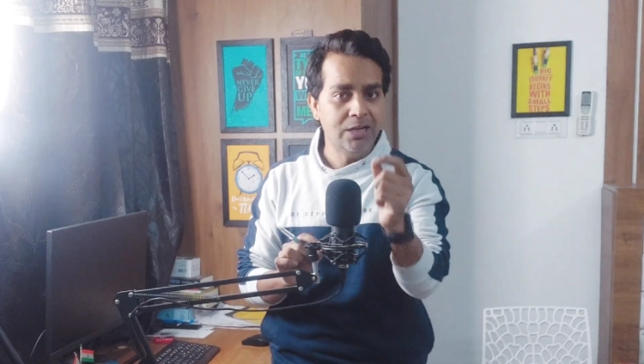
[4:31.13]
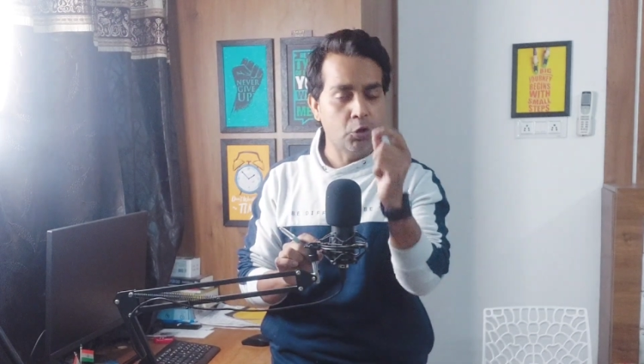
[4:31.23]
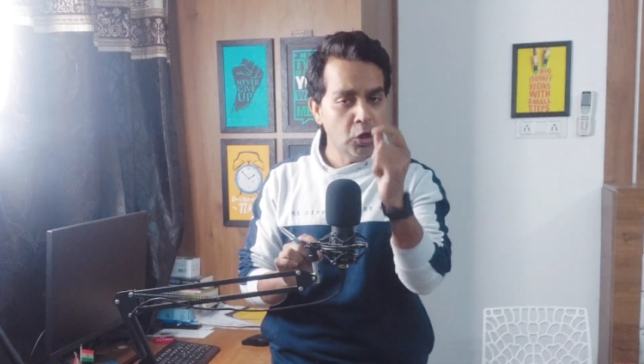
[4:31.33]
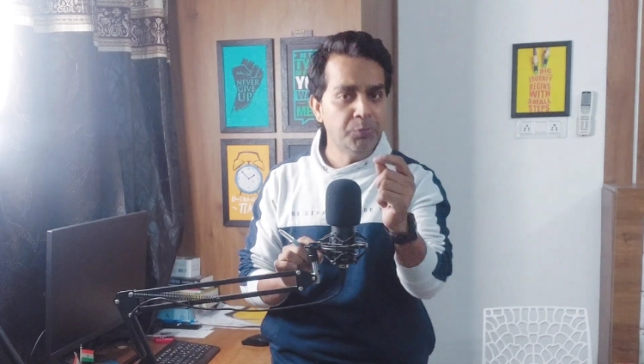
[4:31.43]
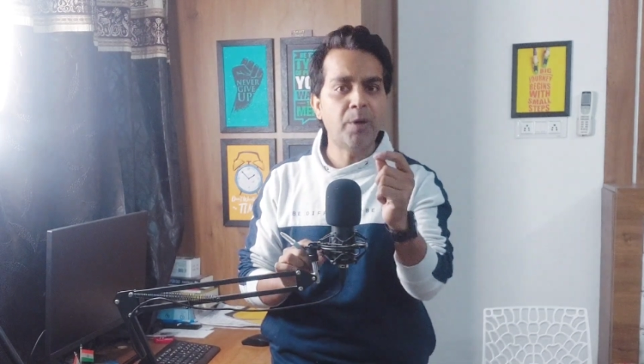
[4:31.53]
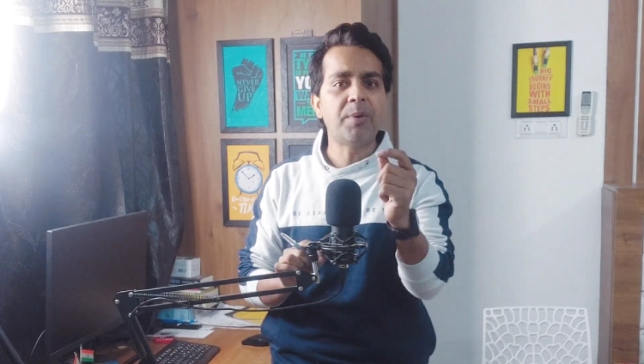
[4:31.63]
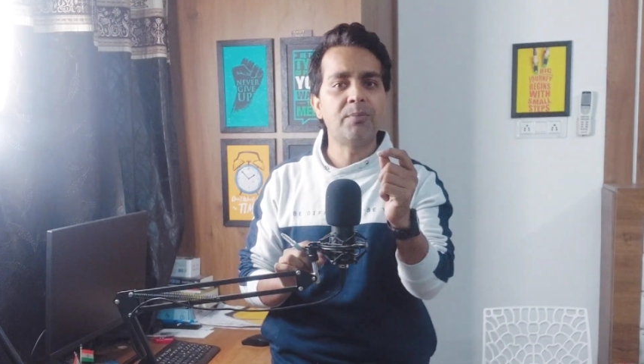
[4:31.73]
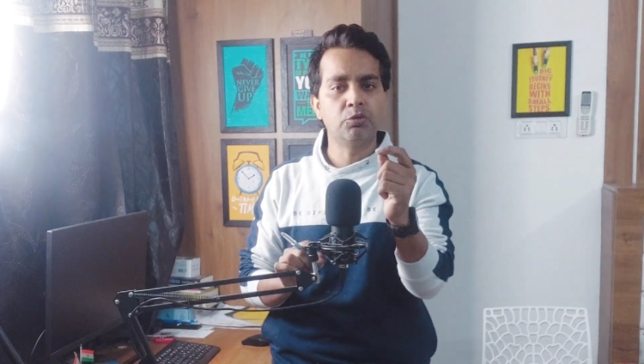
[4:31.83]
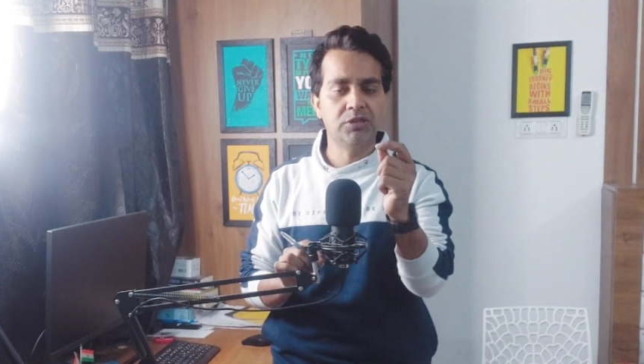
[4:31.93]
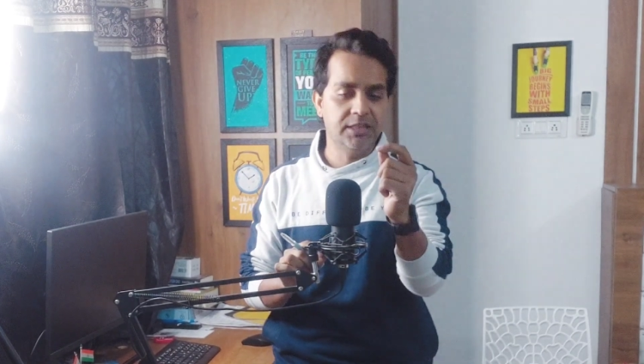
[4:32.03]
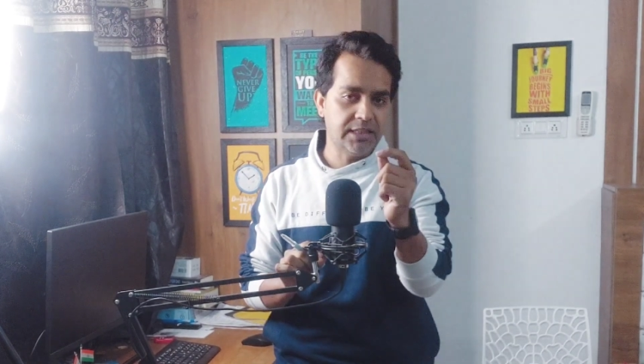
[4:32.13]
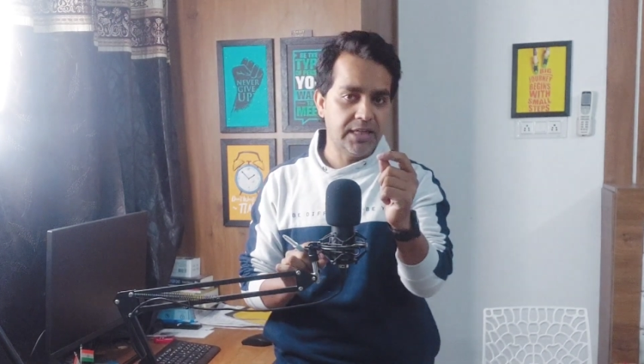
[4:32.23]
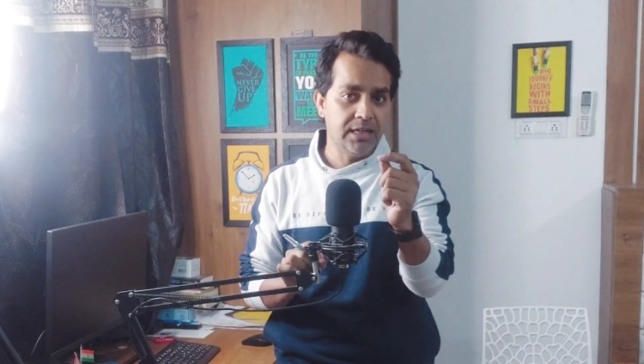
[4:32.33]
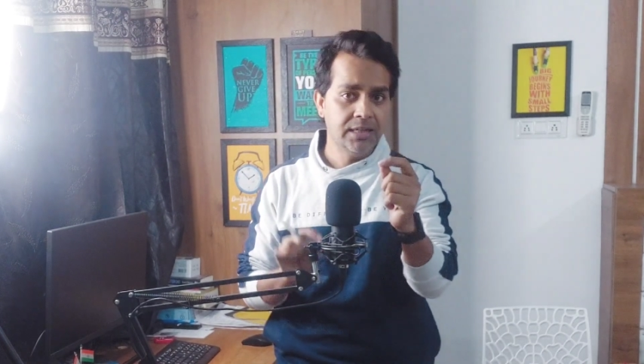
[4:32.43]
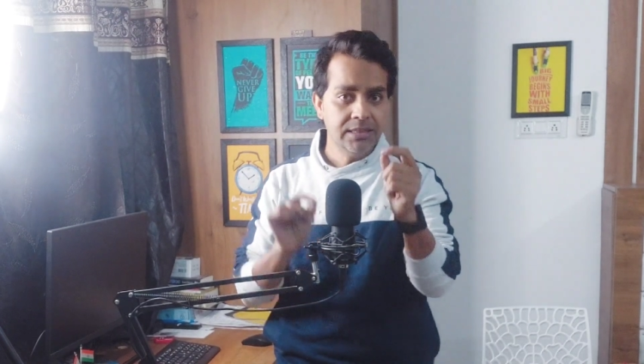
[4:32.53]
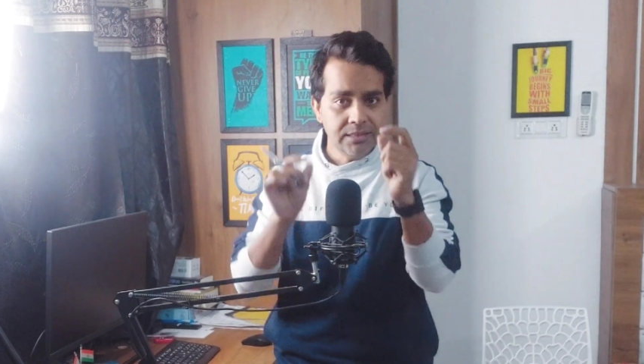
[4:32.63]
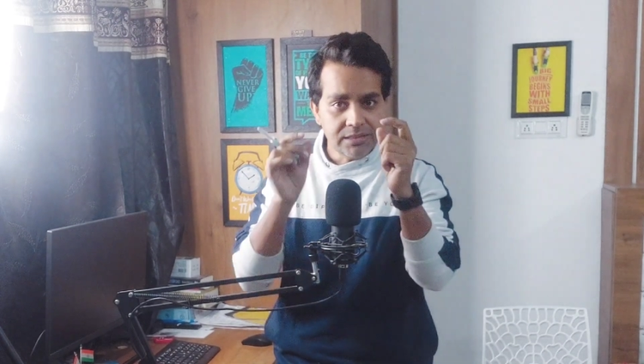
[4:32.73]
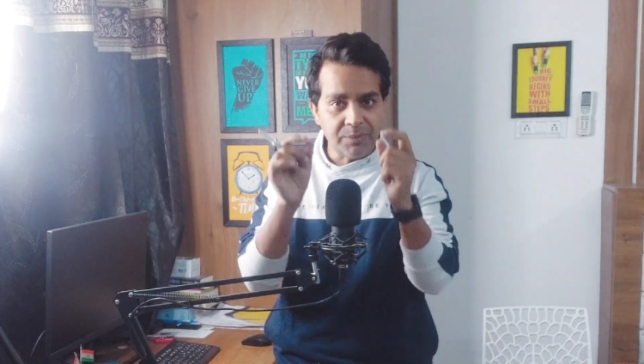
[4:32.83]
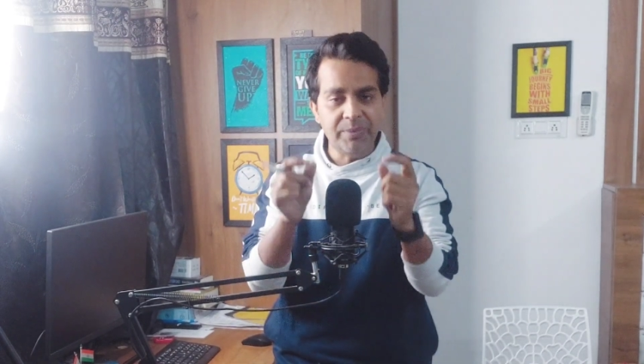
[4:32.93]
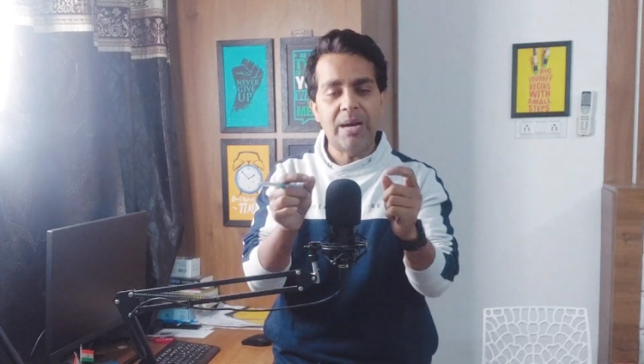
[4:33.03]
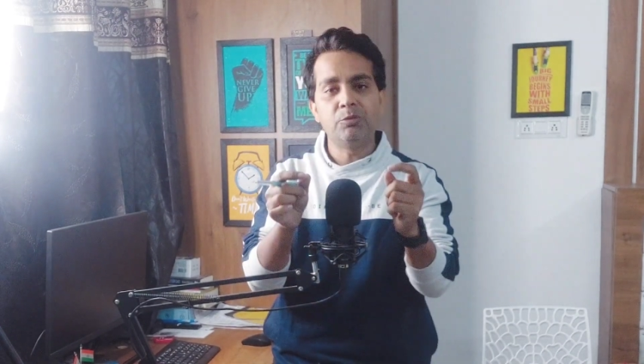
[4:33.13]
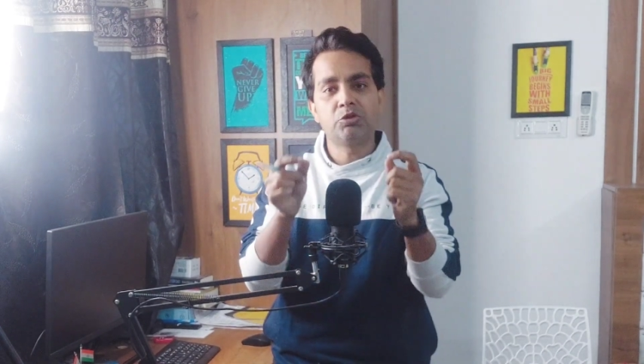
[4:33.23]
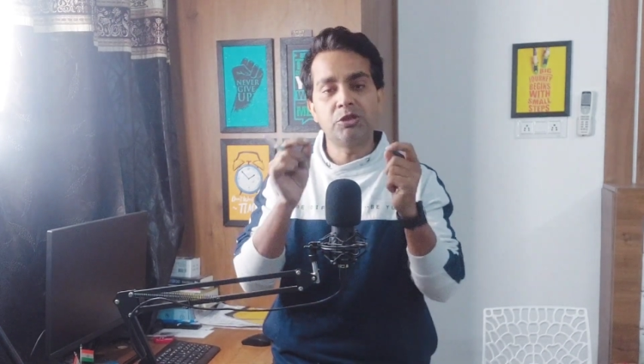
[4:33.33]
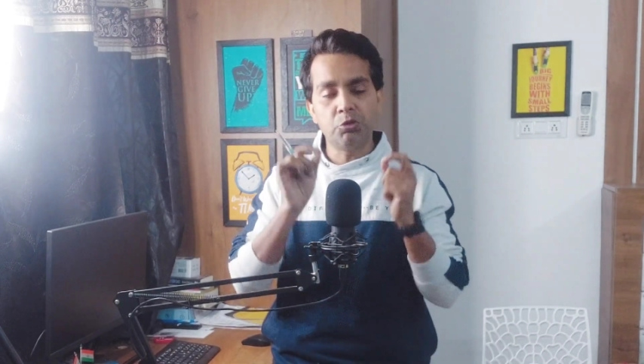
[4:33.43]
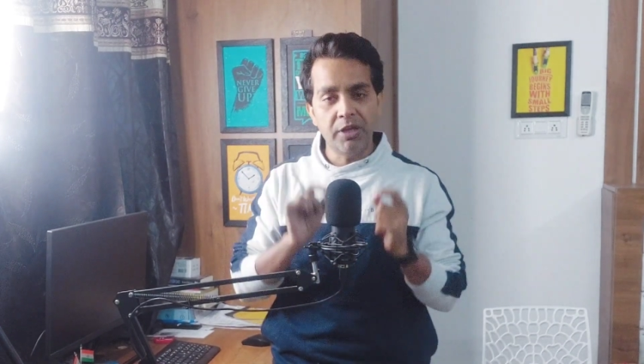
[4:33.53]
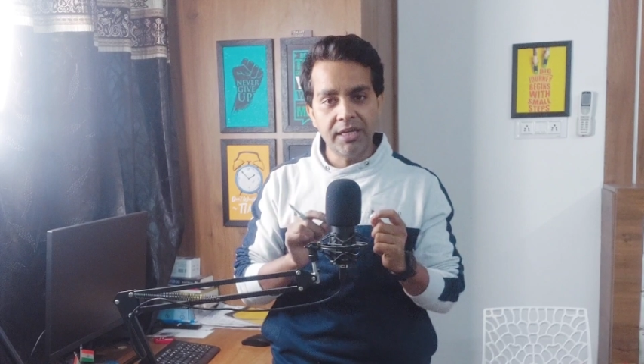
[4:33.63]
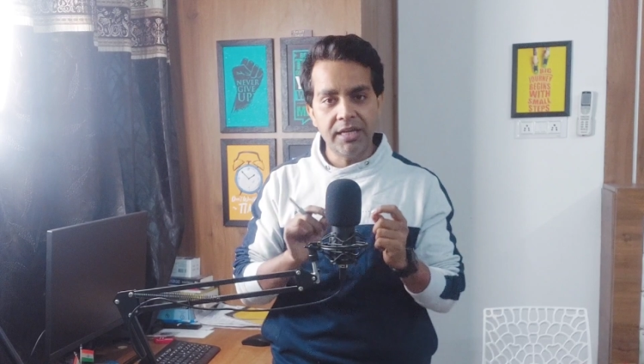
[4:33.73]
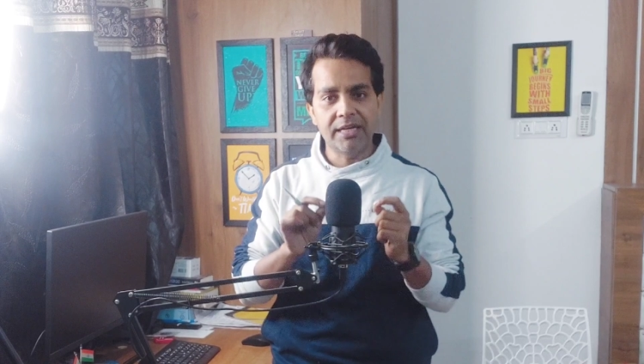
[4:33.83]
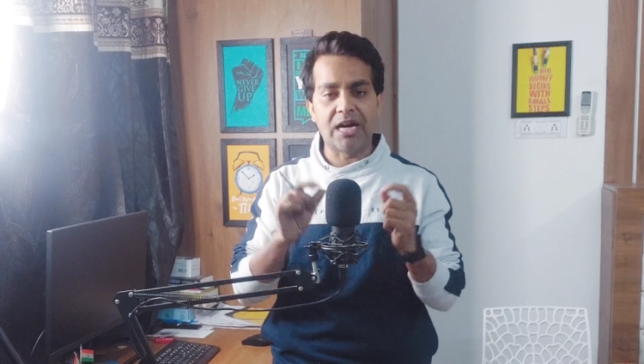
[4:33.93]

लॉलीपॉप आपको दिया जाएगा तब भी आप उससे जुड़ेंगे